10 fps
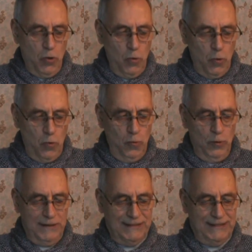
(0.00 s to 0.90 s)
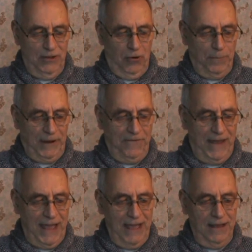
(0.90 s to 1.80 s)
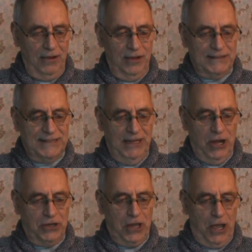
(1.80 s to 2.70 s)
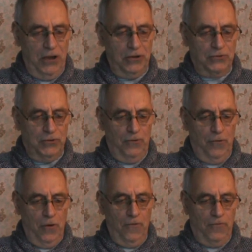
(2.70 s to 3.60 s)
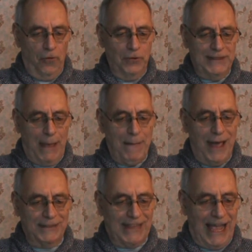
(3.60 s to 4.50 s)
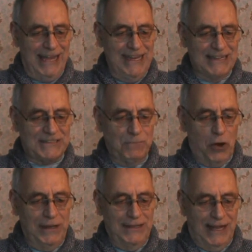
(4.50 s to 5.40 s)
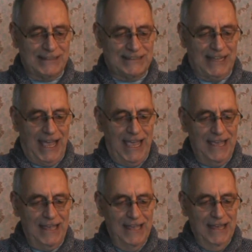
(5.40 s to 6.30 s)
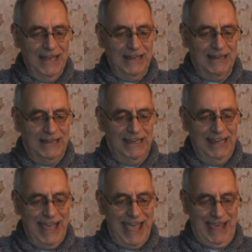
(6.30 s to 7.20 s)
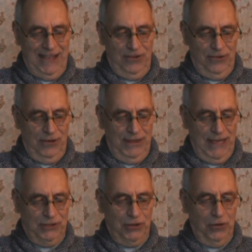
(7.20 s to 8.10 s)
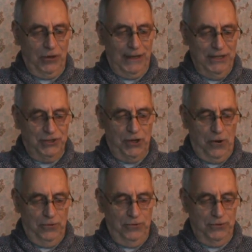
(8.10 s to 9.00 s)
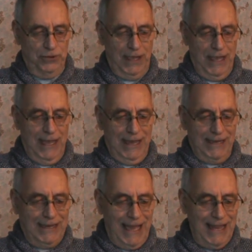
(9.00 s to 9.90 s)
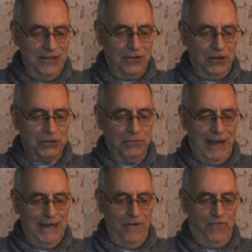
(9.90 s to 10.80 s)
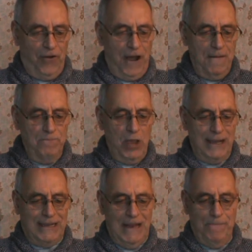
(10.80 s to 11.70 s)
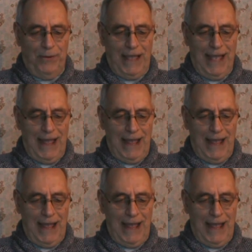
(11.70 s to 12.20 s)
ou, si l'on préfère, c'est le cœur du fondamentalisme identitaire qui est de nature religieuse. Quelles que soient les formes qu'il prend,